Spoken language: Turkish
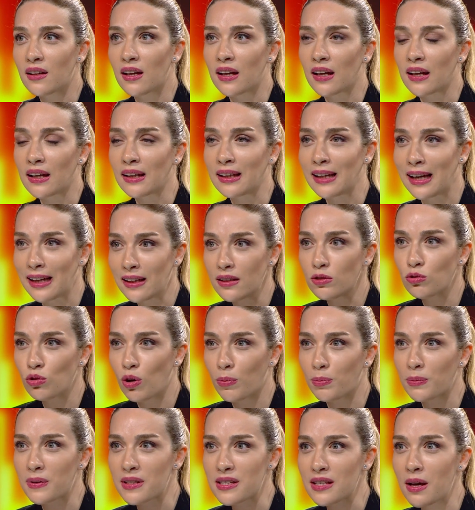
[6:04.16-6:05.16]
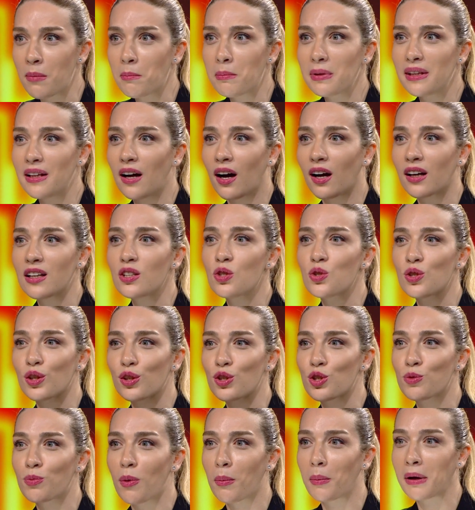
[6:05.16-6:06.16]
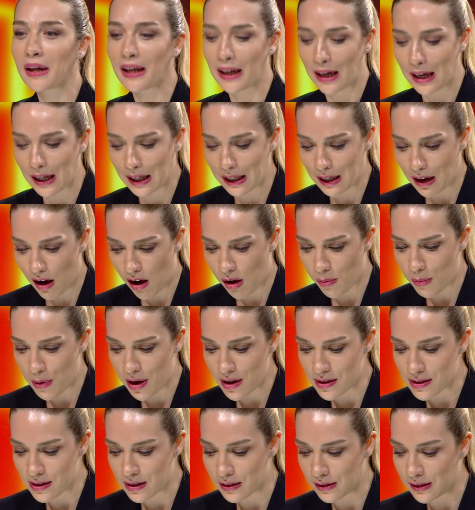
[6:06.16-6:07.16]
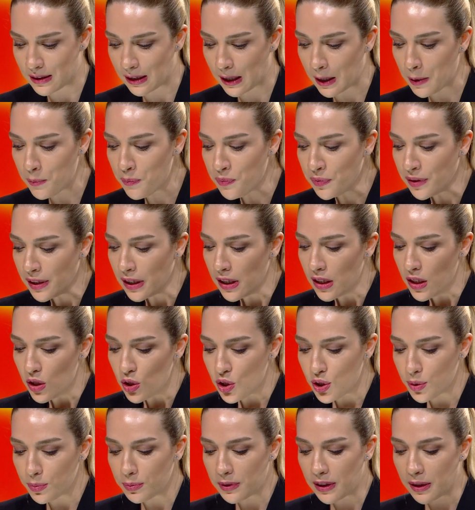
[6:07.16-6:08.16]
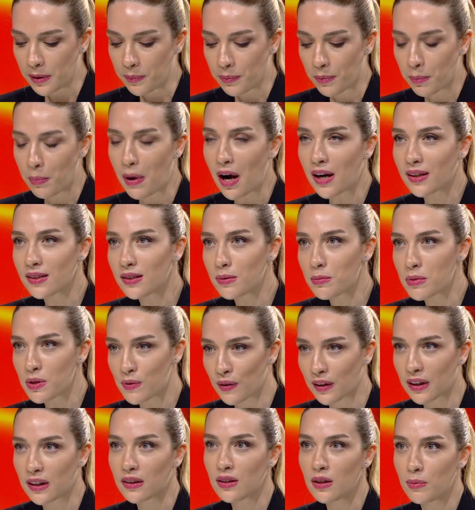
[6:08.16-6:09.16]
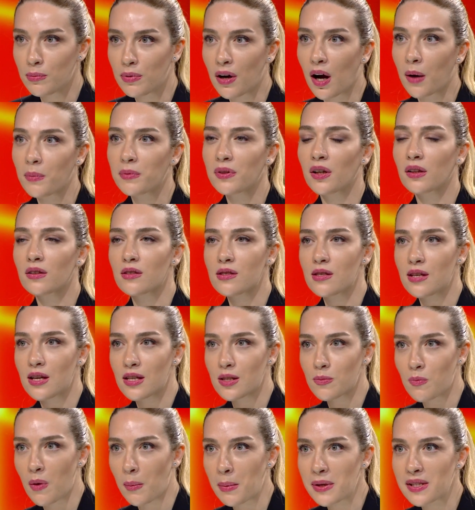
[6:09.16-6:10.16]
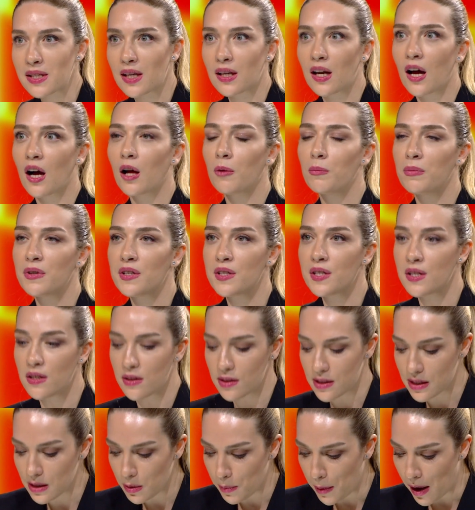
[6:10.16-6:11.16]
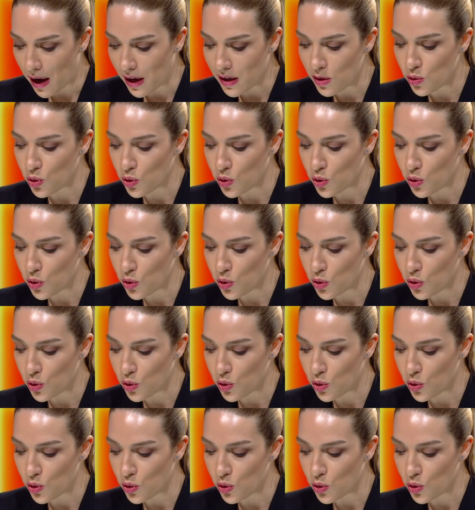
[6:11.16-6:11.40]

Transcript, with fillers: e, geri toplasam bir daha hiç çalışmama gerek kalmazdı diye. Şimdi baktığımız vakit İbrahim Tatlıses, Mehmet Ali bir Sibel